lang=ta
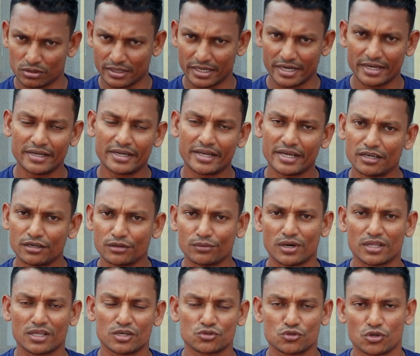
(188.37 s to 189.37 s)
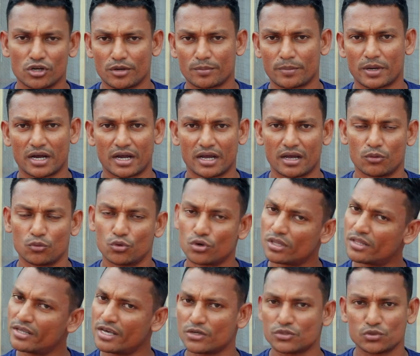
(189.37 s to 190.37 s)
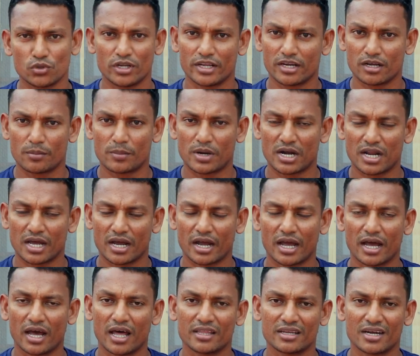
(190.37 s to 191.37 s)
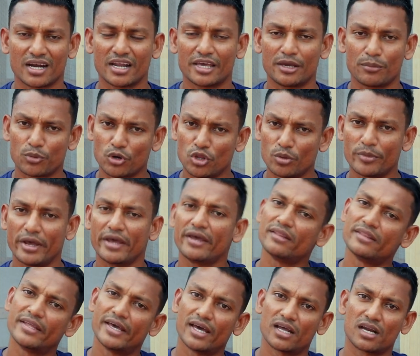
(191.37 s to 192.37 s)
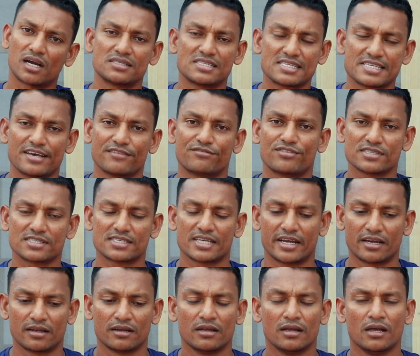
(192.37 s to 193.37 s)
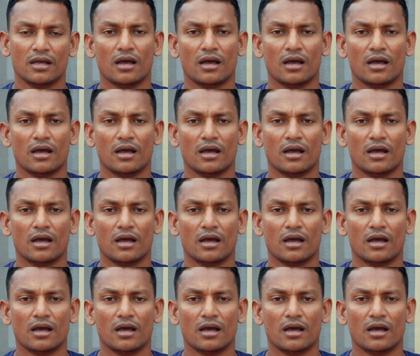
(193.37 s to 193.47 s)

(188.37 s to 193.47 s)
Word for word: டென்டேட்டிவாக தான் சொல்லியிருப்பாங்க உறுதியாக சொல்லியிருக்க மாட்டாங்க அதனால் எப்பொழுதுமே தே ஆர் ஆன் சேஃபஸ்ட் சைட்